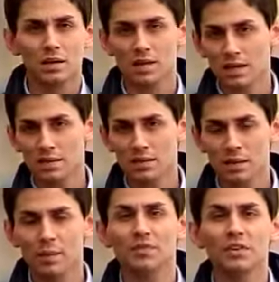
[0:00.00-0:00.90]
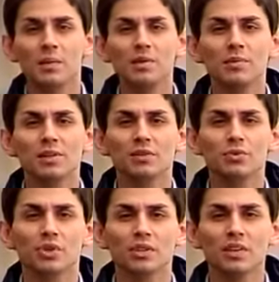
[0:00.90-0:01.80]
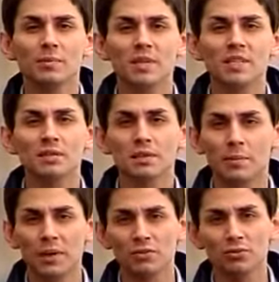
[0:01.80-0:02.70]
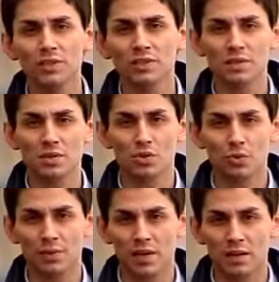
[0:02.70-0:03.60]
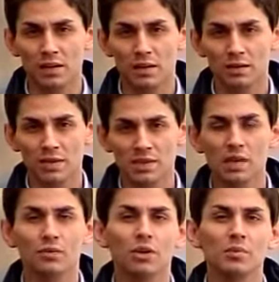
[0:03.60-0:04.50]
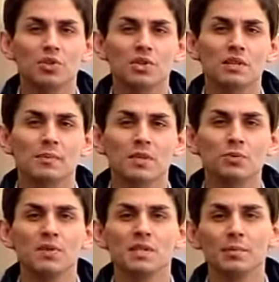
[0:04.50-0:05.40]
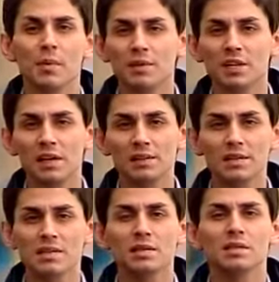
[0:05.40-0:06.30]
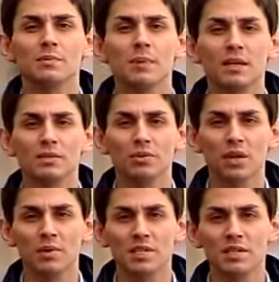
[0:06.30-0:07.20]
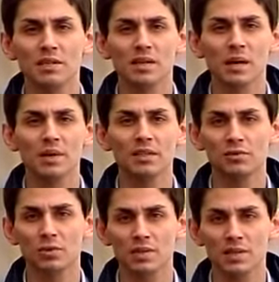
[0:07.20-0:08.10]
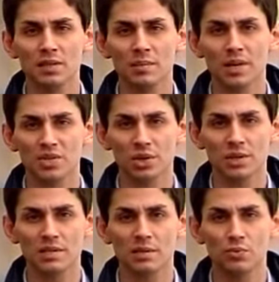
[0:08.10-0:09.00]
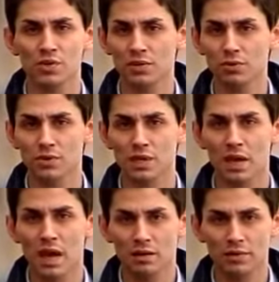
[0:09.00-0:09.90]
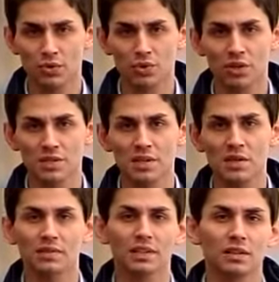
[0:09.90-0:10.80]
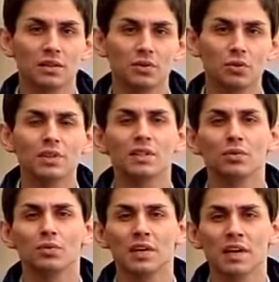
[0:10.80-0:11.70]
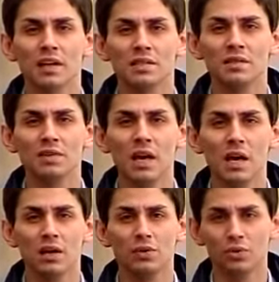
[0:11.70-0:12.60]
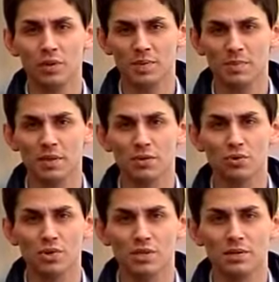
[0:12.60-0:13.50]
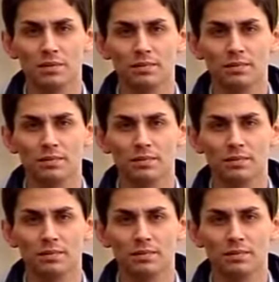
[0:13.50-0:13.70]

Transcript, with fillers: За один грамм амфетамина молодой человек просил до полутора тысяч рублей. Весть о его химических способностях моментально разлетелась по округе, и местные наркоманы то и дело обращались к нему за дозой. Вырученных денег хватало не только на новые реактивы, но и на безбедную жизнь.